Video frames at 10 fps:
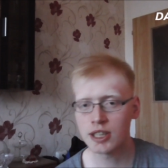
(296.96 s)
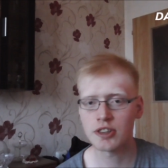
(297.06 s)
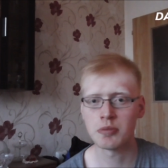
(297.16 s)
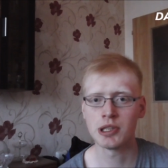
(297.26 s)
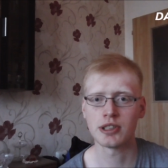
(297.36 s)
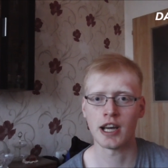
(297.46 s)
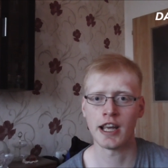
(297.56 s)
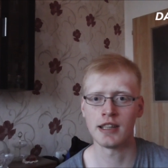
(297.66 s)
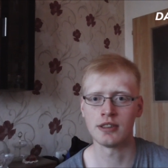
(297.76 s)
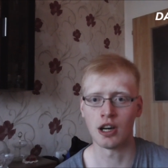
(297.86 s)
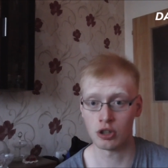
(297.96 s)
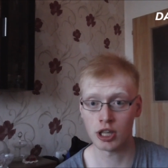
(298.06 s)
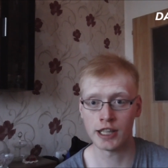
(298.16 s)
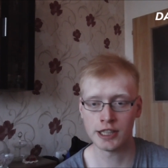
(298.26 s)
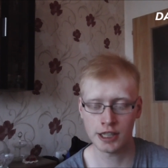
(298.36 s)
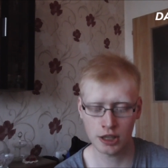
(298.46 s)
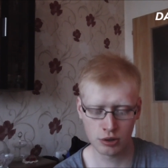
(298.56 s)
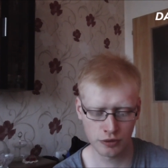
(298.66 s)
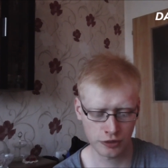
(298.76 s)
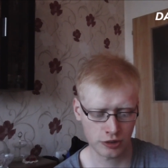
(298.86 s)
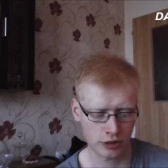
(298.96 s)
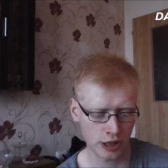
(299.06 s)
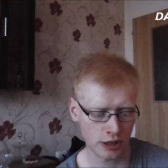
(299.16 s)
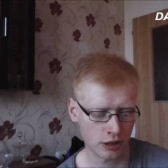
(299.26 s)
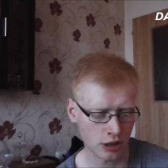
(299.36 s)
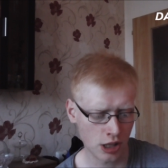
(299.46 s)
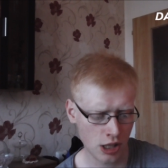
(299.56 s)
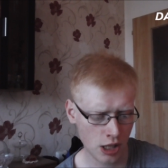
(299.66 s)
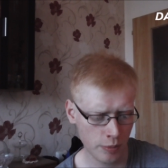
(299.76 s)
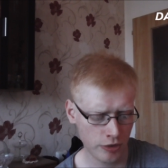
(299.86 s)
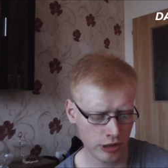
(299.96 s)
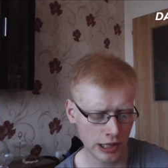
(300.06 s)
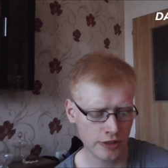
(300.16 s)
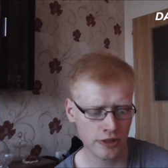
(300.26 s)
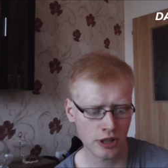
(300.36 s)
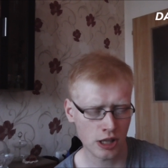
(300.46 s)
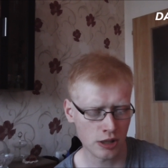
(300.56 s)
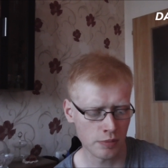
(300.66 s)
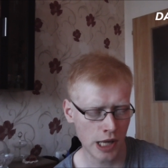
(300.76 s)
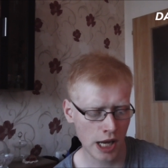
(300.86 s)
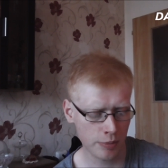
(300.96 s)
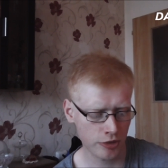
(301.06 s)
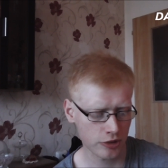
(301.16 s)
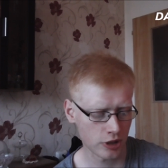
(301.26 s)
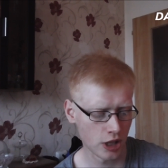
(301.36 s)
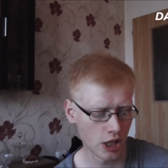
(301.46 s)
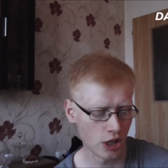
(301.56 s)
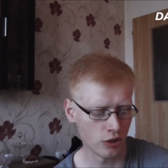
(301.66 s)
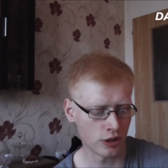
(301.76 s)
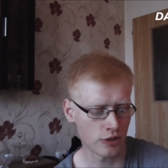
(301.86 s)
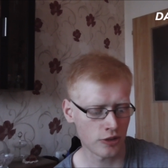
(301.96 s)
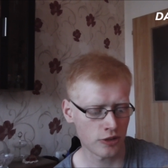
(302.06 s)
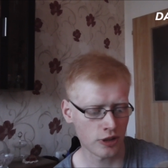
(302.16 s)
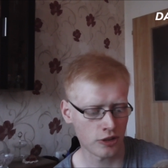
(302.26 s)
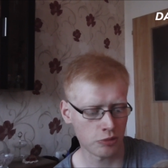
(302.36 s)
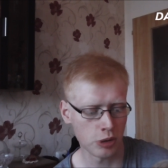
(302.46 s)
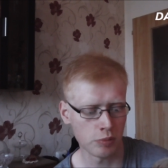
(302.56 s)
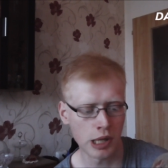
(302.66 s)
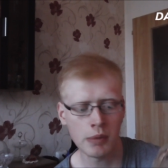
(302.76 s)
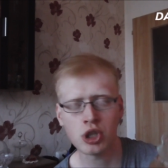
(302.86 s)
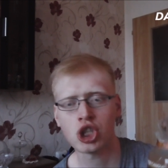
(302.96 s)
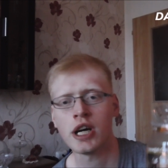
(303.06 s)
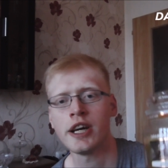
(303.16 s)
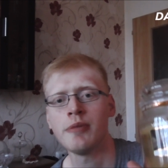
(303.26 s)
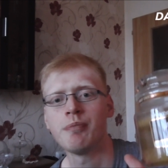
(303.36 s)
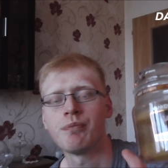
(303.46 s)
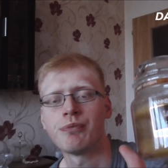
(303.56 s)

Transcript: geht's mit ein, auch ein yankee duft Den gab es letztes Jahr im Herbst. Und das ist das Sweet Melbeschei.